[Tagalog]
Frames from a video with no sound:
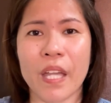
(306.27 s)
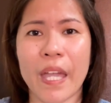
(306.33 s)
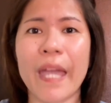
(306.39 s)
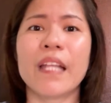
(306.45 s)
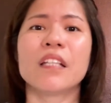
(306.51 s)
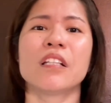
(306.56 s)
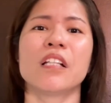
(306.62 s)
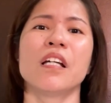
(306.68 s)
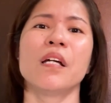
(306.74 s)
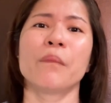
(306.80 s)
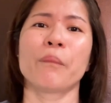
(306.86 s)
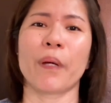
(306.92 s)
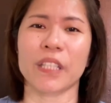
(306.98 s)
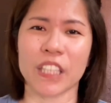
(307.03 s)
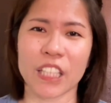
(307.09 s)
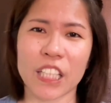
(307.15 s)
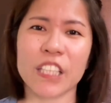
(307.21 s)
And
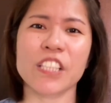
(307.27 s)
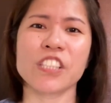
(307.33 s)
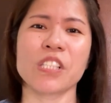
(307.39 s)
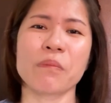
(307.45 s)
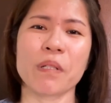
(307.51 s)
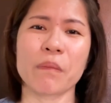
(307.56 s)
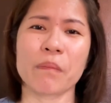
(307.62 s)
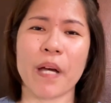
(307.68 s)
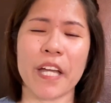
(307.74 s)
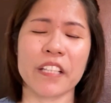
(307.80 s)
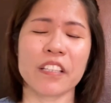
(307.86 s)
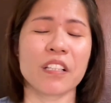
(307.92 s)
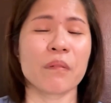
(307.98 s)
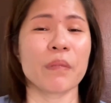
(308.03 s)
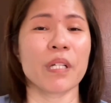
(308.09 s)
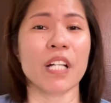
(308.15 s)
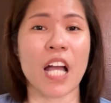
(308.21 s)
pwede ka rin dyan
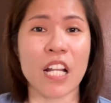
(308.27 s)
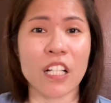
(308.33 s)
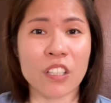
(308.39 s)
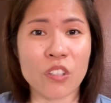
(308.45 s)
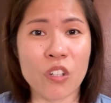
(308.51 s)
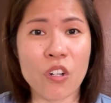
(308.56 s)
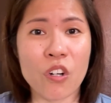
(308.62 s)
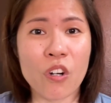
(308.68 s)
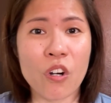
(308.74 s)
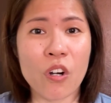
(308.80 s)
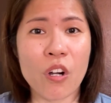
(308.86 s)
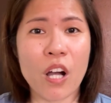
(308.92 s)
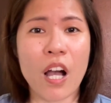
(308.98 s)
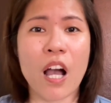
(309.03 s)
magbayad ng Meralco,